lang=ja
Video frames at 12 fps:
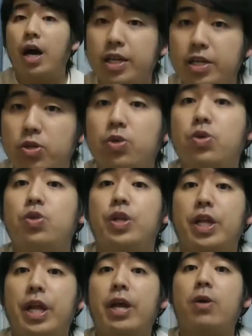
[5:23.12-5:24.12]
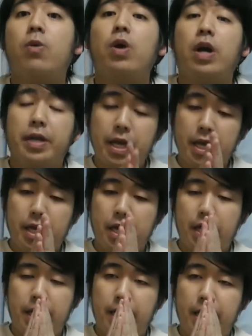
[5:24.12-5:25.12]
はい、ということでね、今回はね、
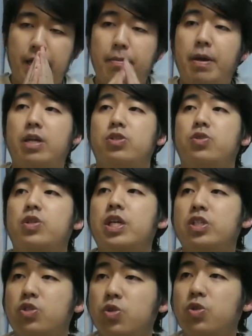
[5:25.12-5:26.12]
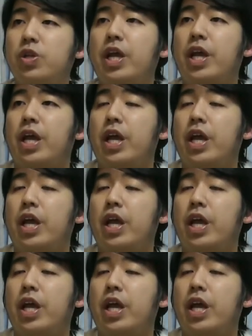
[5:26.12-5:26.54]
えまあ12月ちょっとね、